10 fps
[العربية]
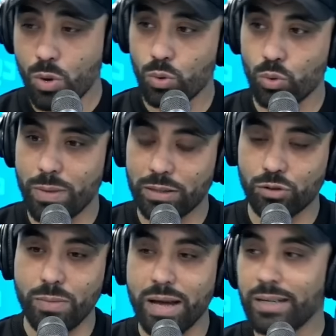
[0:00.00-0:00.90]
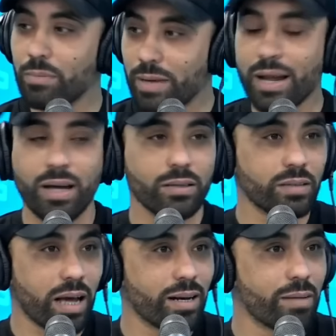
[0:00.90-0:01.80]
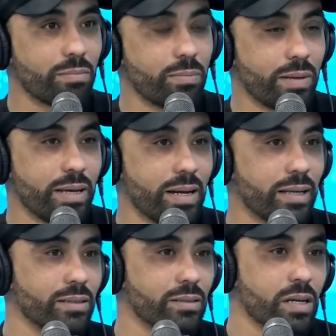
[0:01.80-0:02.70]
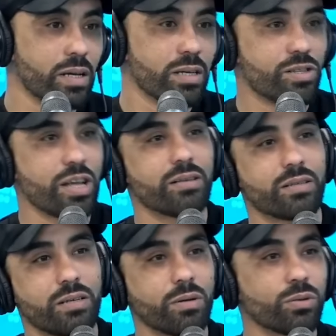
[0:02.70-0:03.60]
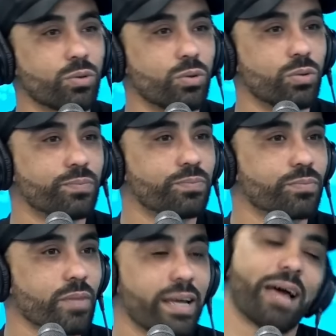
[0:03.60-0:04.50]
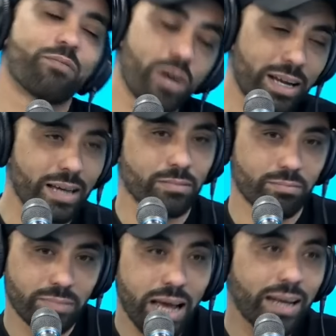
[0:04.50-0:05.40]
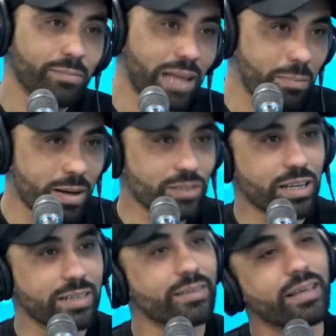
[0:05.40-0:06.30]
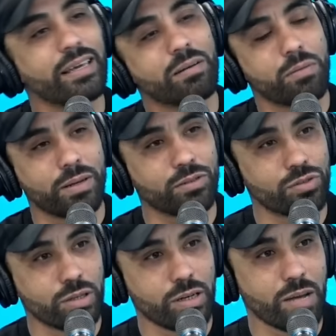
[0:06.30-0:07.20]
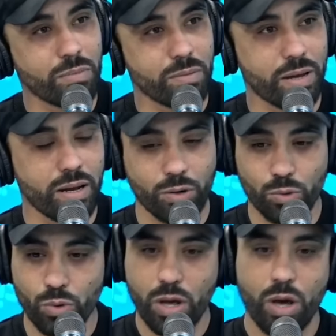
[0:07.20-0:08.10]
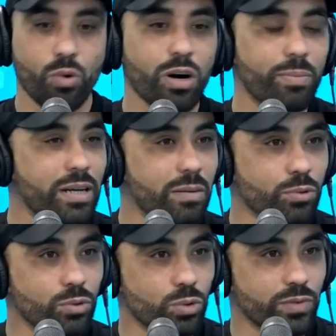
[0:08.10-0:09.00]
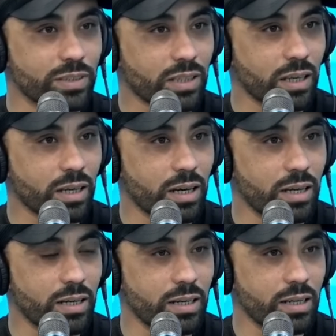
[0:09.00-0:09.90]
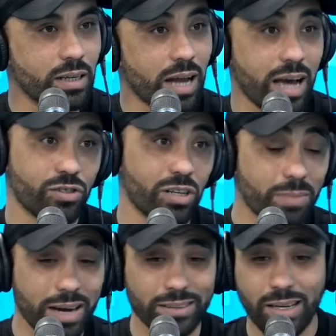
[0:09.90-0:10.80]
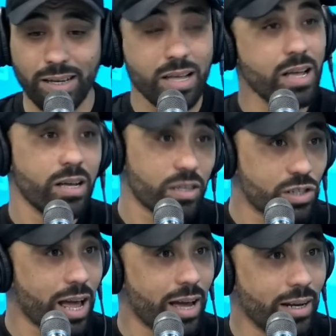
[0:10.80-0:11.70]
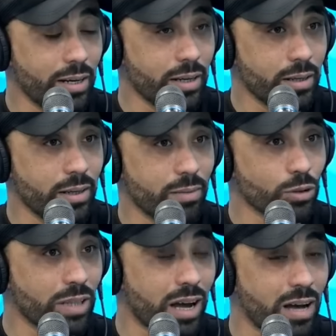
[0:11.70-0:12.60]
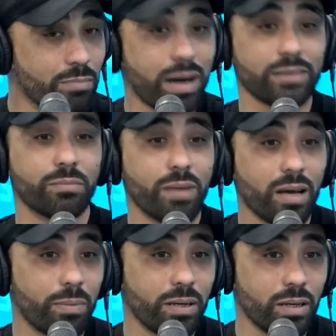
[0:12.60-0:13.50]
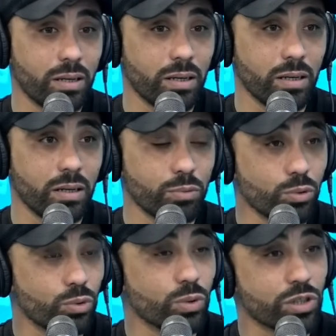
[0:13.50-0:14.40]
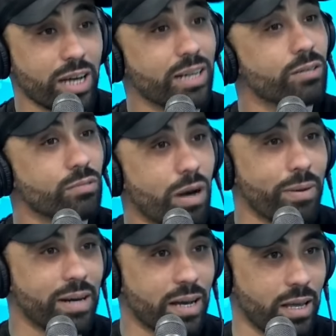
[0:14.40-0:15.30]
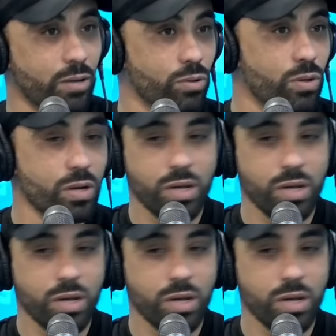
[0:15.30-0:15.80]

وماتش مالي البارح دخلنا بالباهي لكن جاء كما يعني لعبنا خير يلعب فوالا الدخله نتاع الماتش كانت خير من ماتش ناميبيا لانه وقبلنا بونتو في الدقيقه العاشره بعدها رجع المنتخب بعد ما قبل بونتو رجعنا وعملنا كالكو